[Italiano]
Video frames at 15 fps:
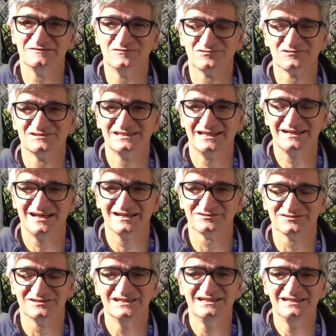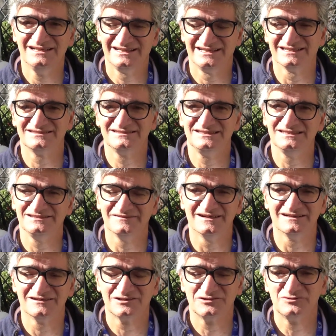volontariato che è
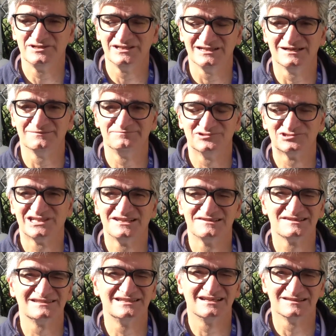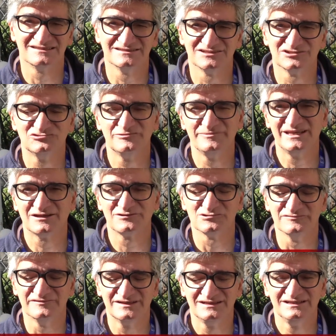attiva qui a Potenza dal
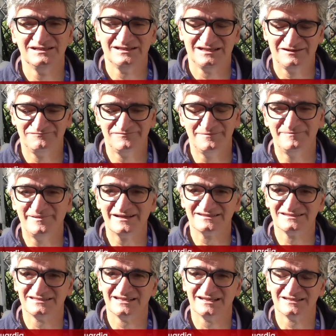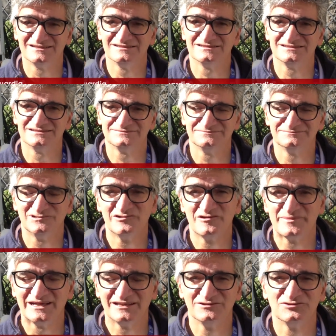2009 e fa parte del
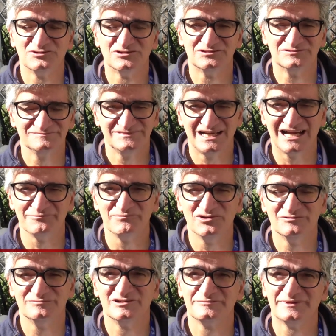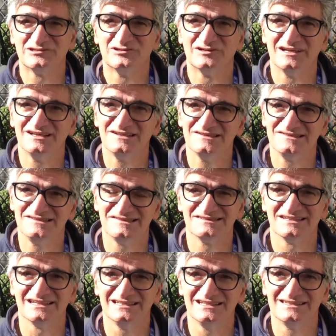movimento Abio, un movimento che
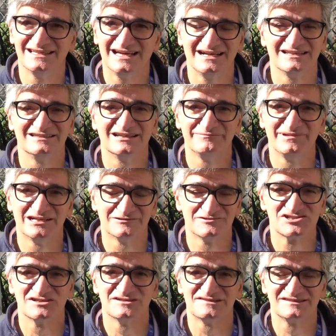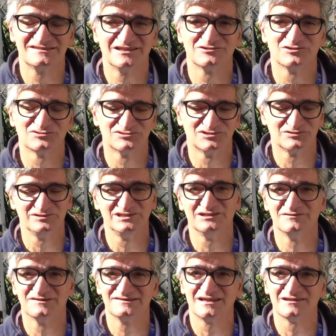esiste in Italia dal 1978 e quindi
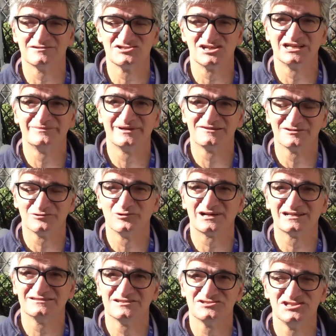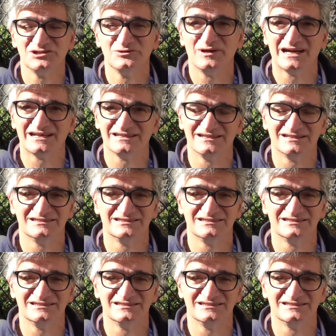quest'anno celebra i suoi 45 anni di